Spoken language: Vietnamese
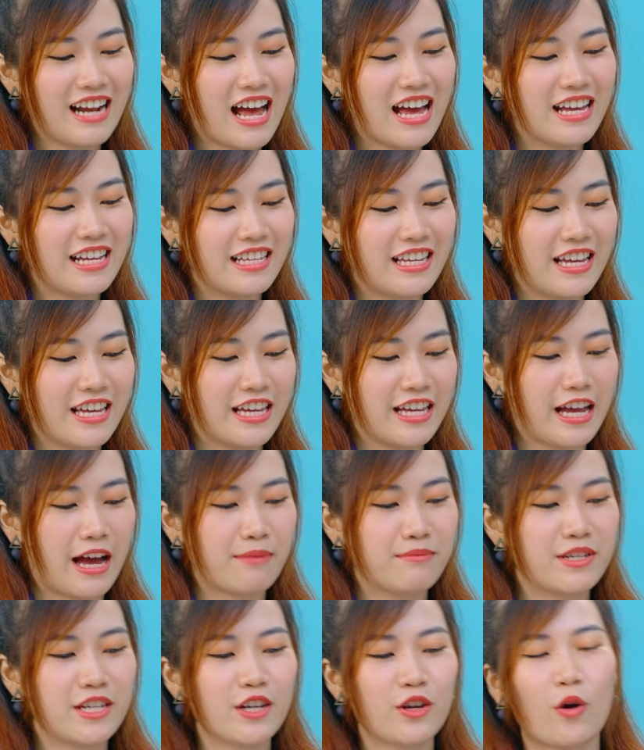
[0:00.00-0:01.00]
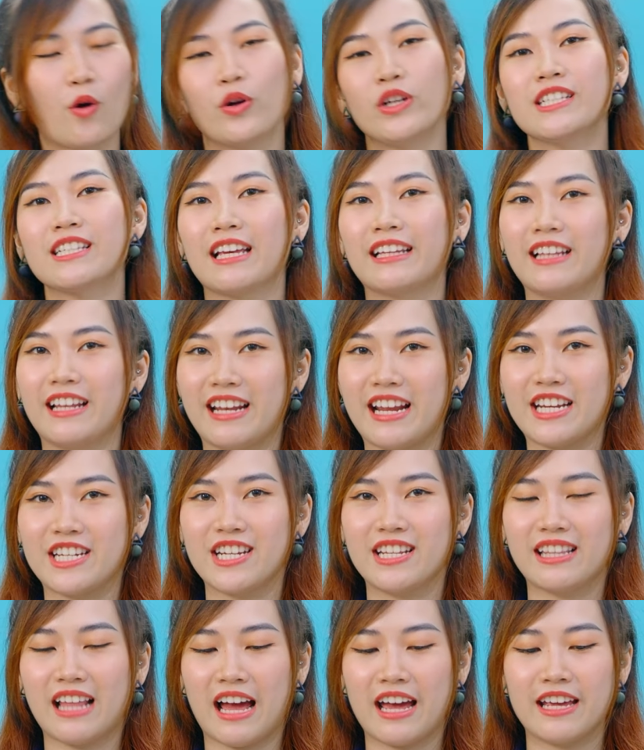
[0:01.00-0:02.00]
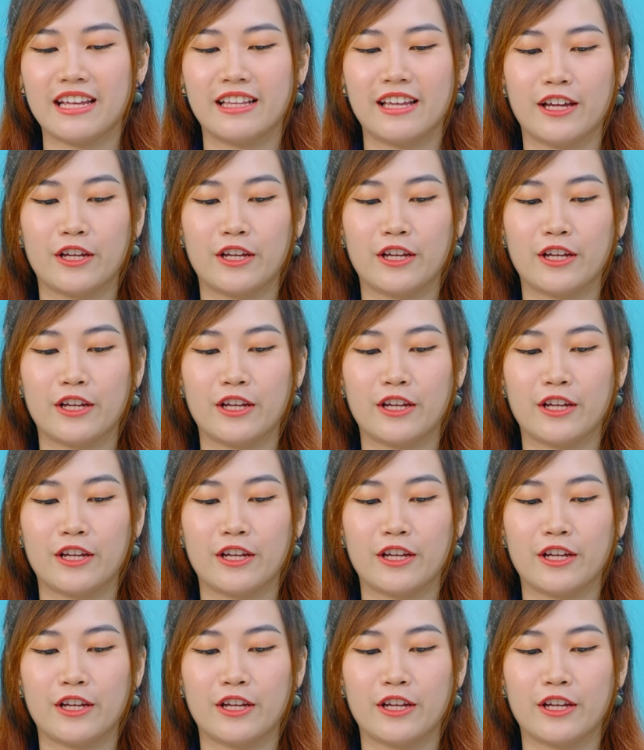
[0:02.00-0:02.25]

đây thì cầm chiếc cối xay thịt này trên tay